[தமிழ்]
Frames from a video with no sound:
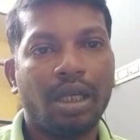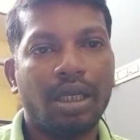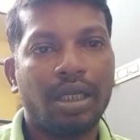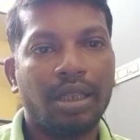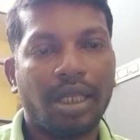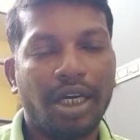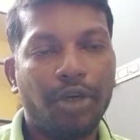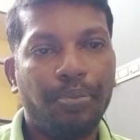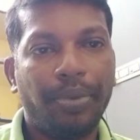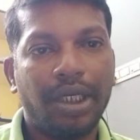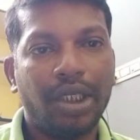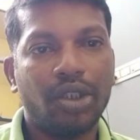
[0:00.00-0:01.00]
இந்த ரிட்
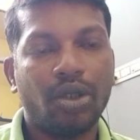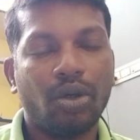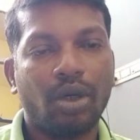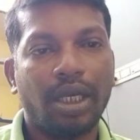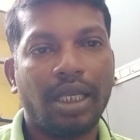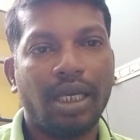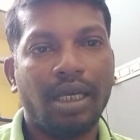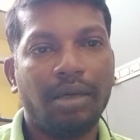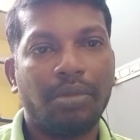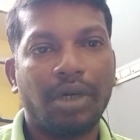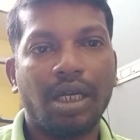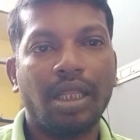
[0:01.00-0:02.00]
பெட்டிஷனுடைய
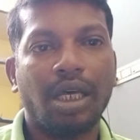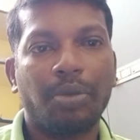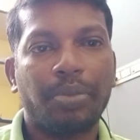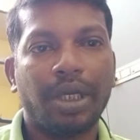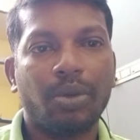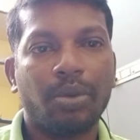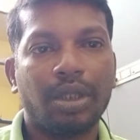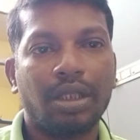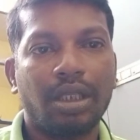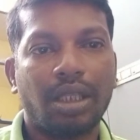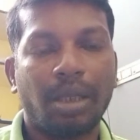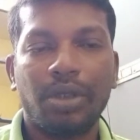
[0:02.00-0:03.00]
மனுதார் பெயர் வந்து
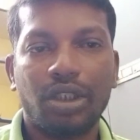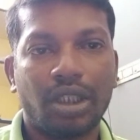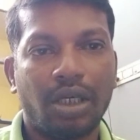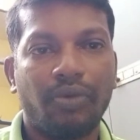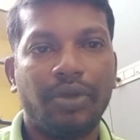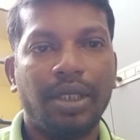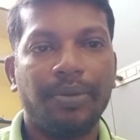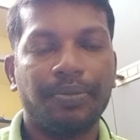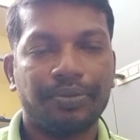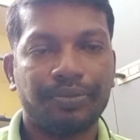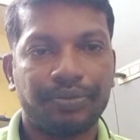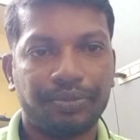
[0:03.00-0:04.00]
தமிழ் செல்வி
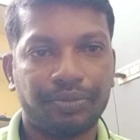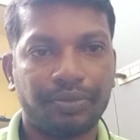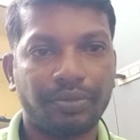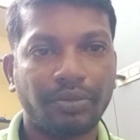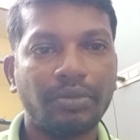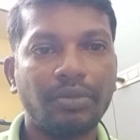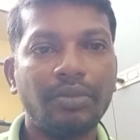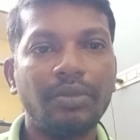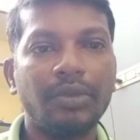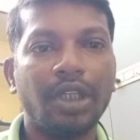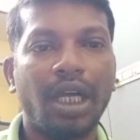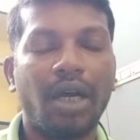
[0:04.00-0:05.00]

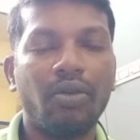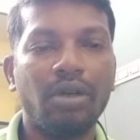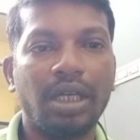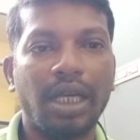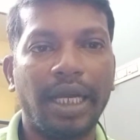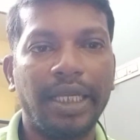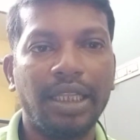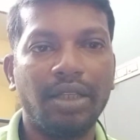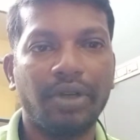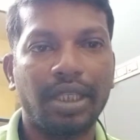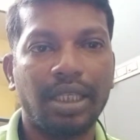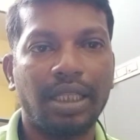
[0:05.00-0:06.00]
அவங்களுக்கு ஐந்து
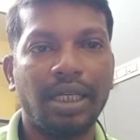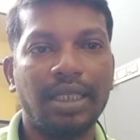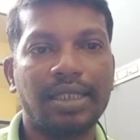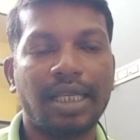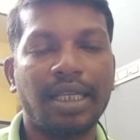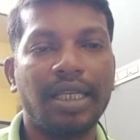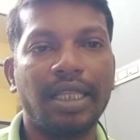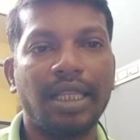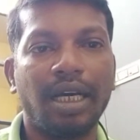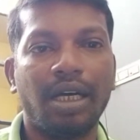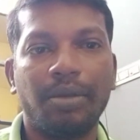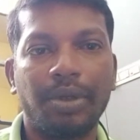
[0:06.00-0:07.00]
வயதில்
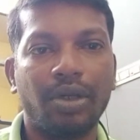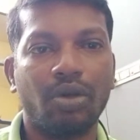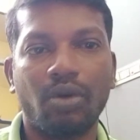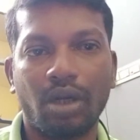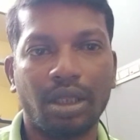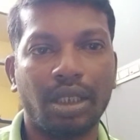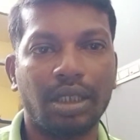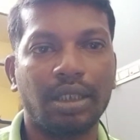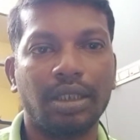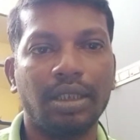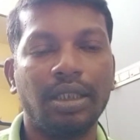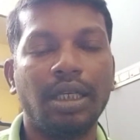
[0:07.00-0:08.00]
சங்கீதா அப்படின்னு ஒரு குழந்த
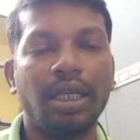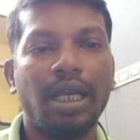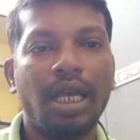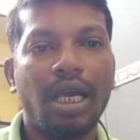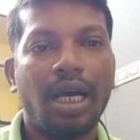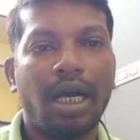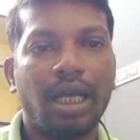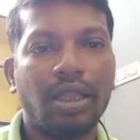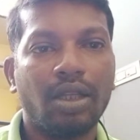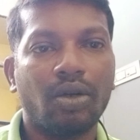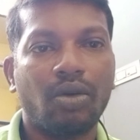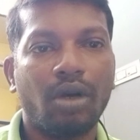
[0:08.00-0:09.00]
இருக்குது
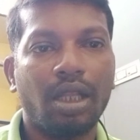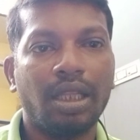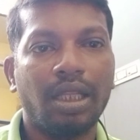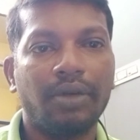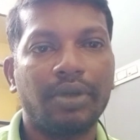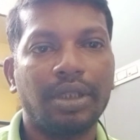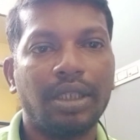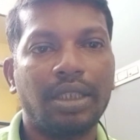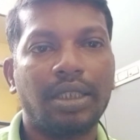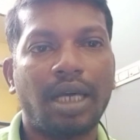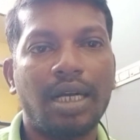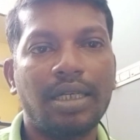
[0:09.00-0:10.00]
அந்த குழந்தை வந்து
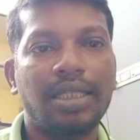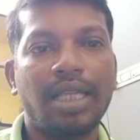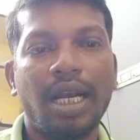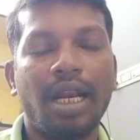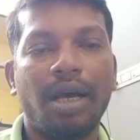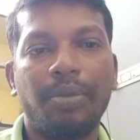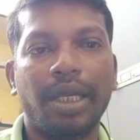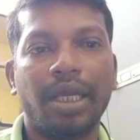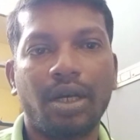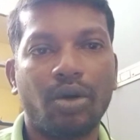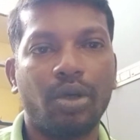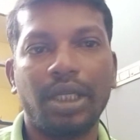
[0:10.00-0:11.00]
டான்சில்
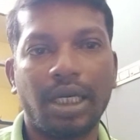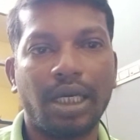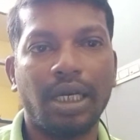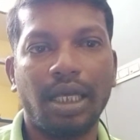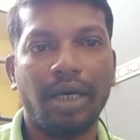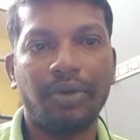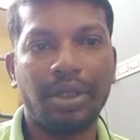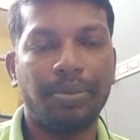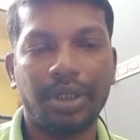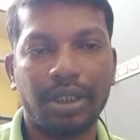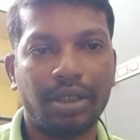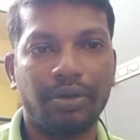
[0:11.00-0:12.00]
அப்படிங்கிற நோயினால்
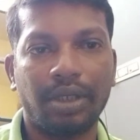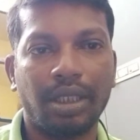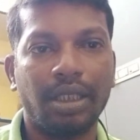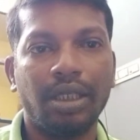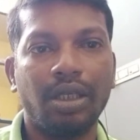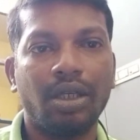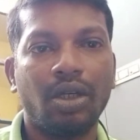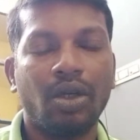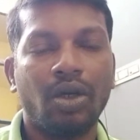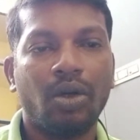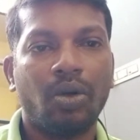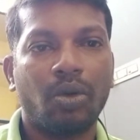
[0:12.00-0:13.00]
அவதிப்பட்டுட்டு வருது
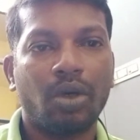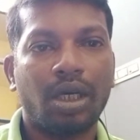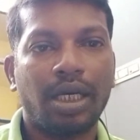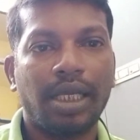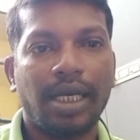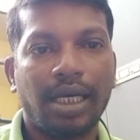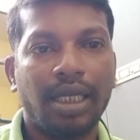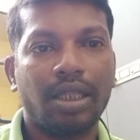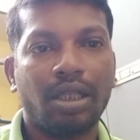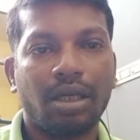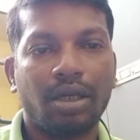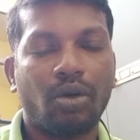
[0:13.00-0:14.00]
உடனடியாக
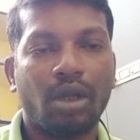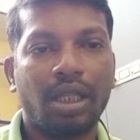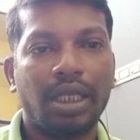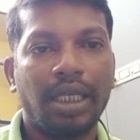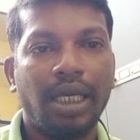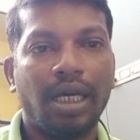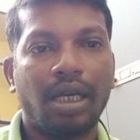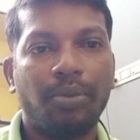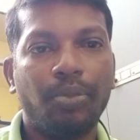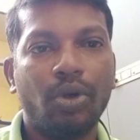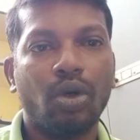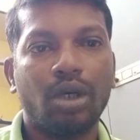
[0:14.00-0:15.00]
அந்த குழந்தைய
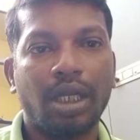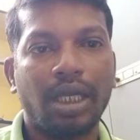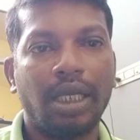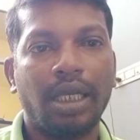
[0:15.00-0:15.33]
அருப்புக்கோட்டை